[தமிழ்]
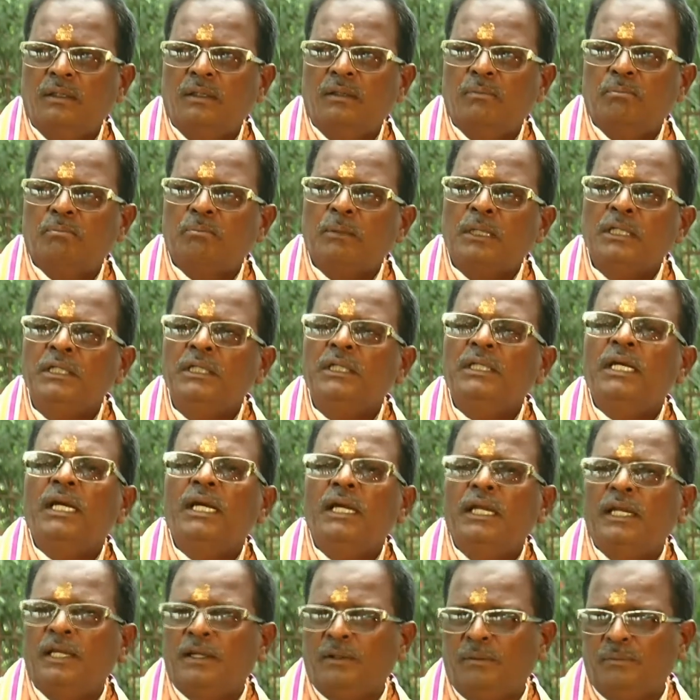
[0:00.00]
மஞ்சள்
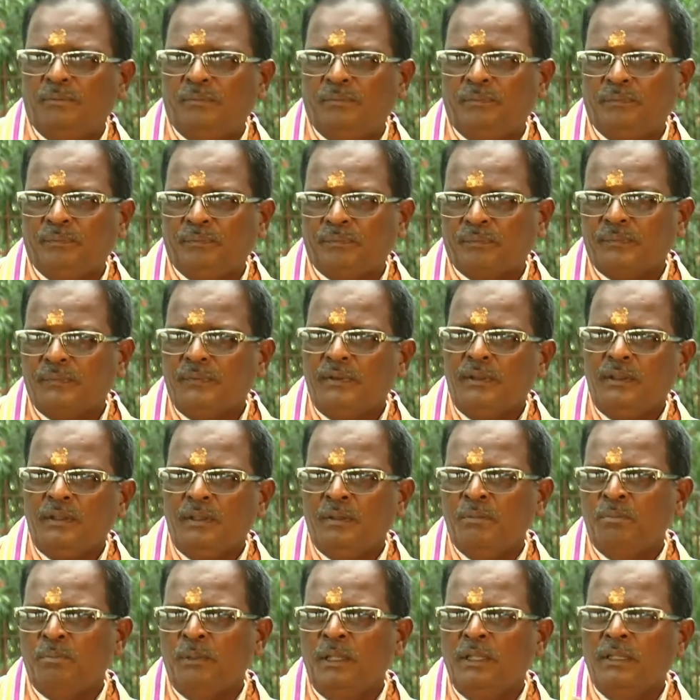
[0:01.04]
நிறம்
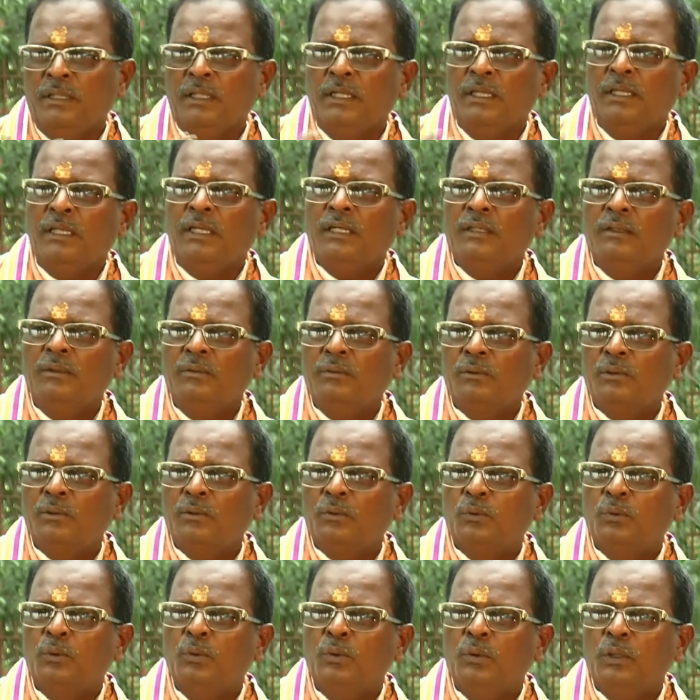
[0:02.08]
பார்த்தீங்கன்னா ஒரு
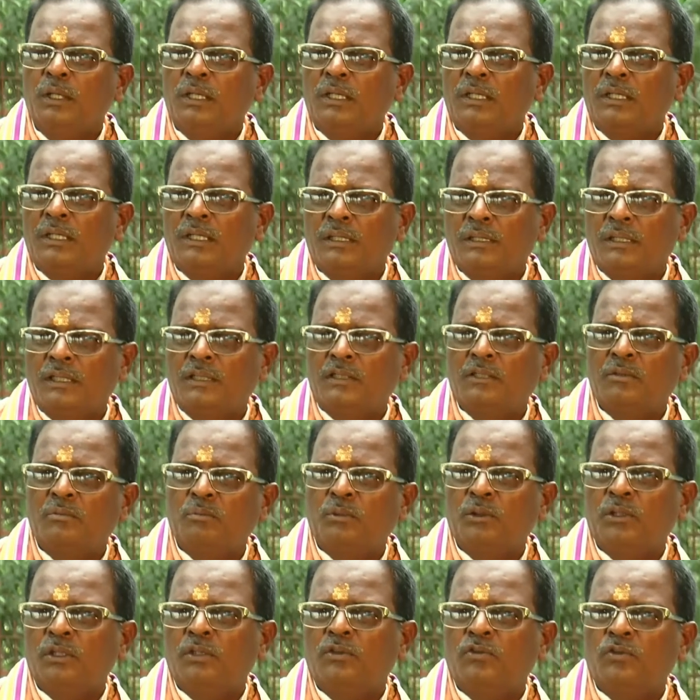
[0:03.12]
குரு கட்டாட்சி
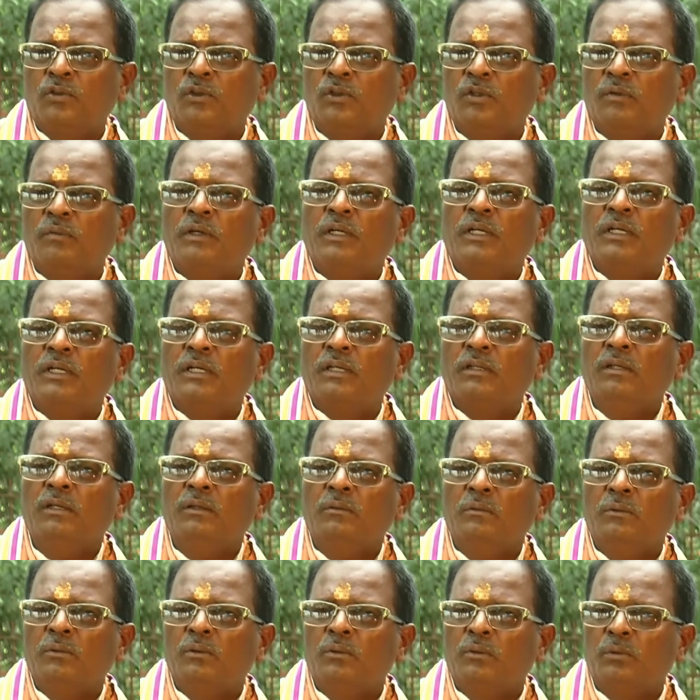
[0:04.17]
புதன் சொந்த
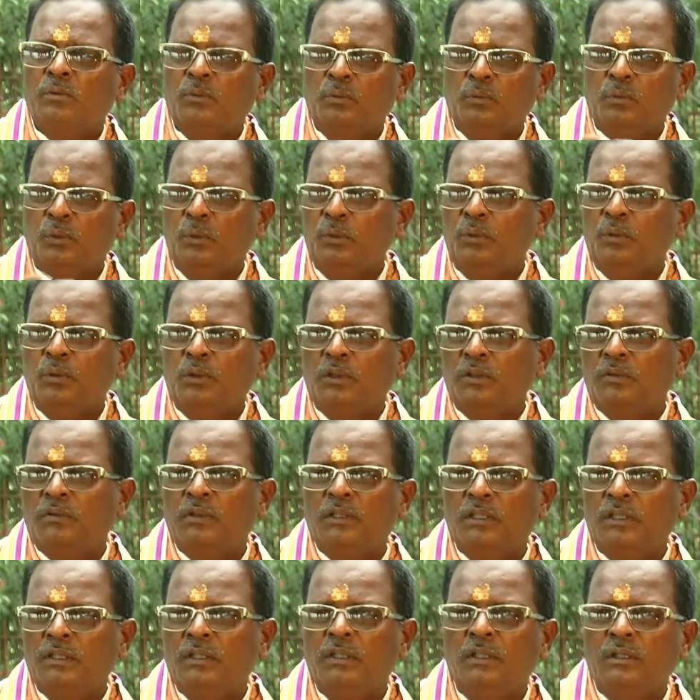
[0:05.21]
வீடுன்றது குருவுக்கு
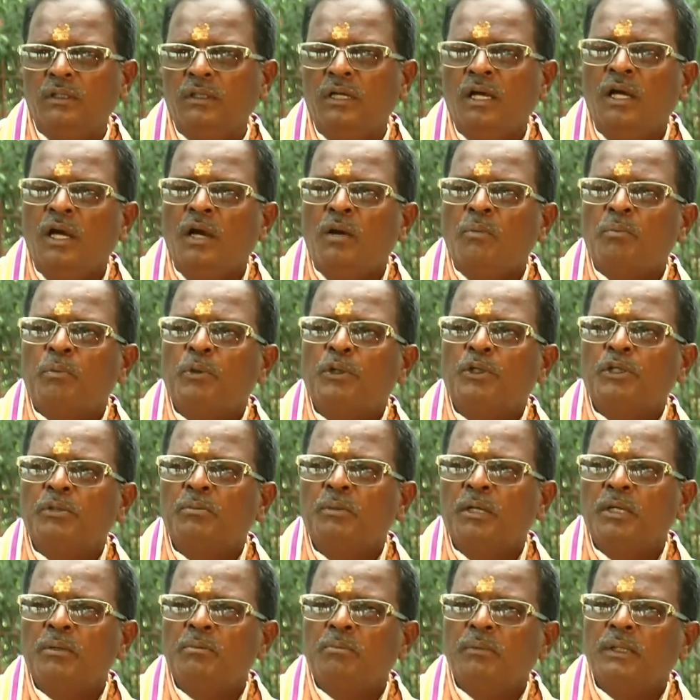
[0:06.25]
வந்து பிடிச்ச
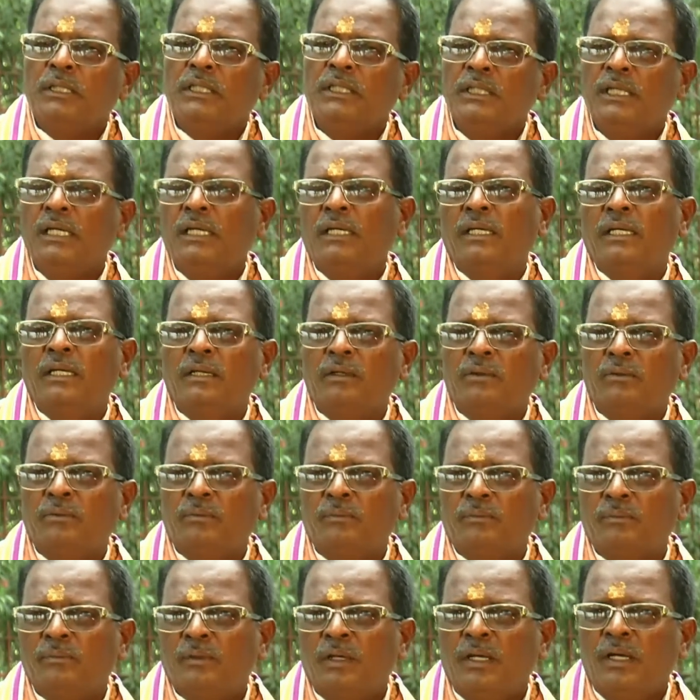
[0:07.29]
மாதிரி மஞ்சள் நிறம்
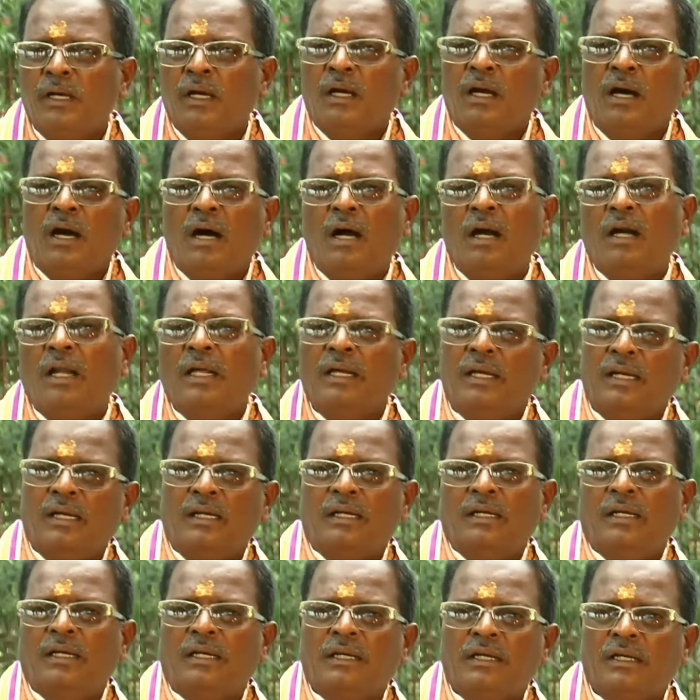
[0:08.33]
ஆடைகள்
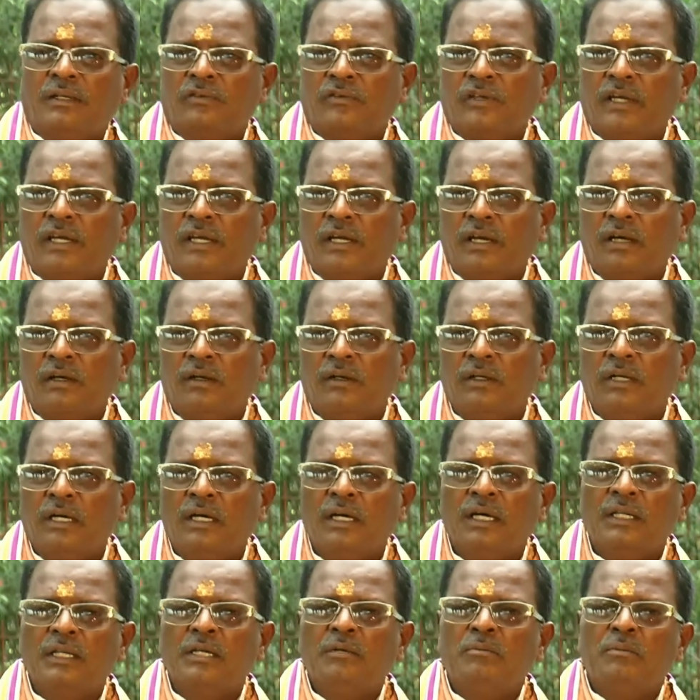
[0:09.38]
நீங்கள் செய்யலாம்
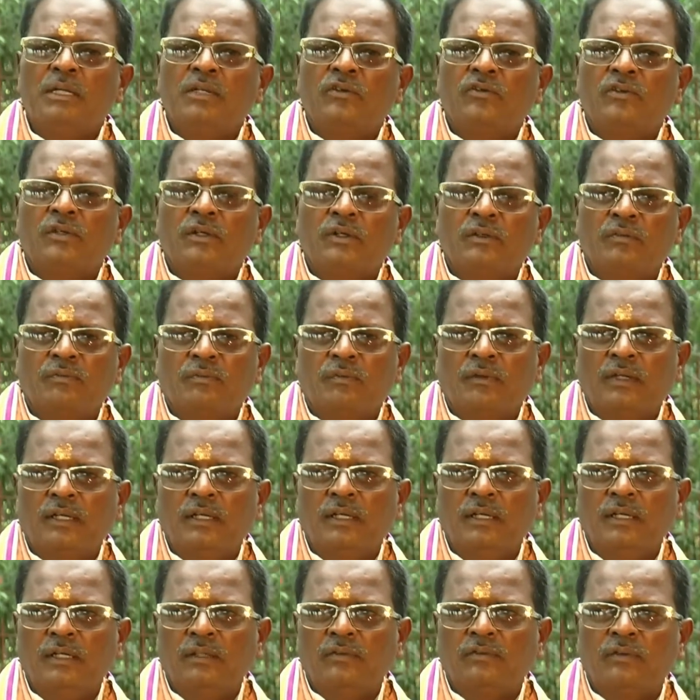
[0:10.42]
அதே மாதிரி
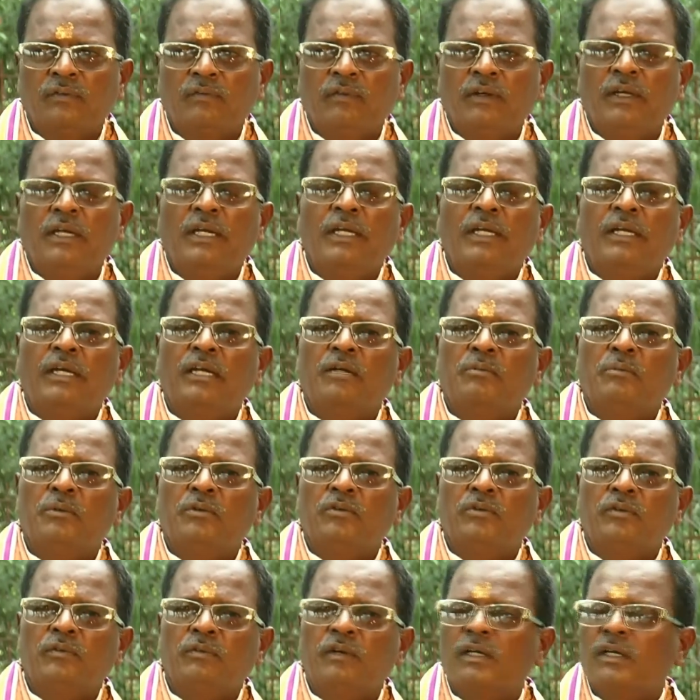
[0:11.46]
வெள்ளி வெள்ளிக்கிழமை
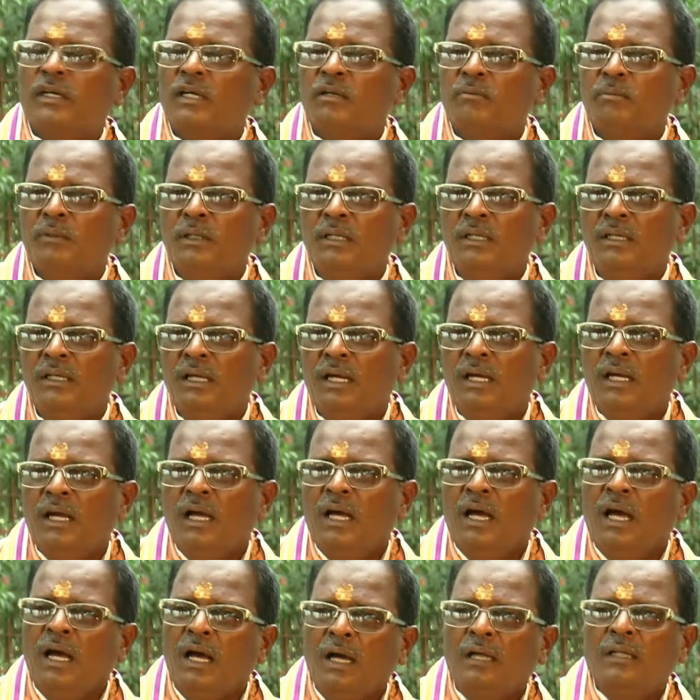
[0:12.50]
செவ்வாய்க்கிழமை
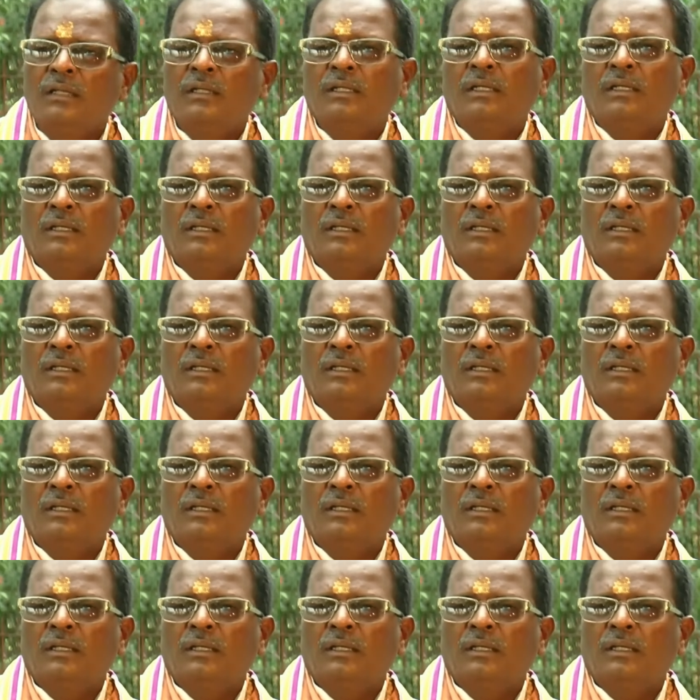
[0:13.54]
இந்த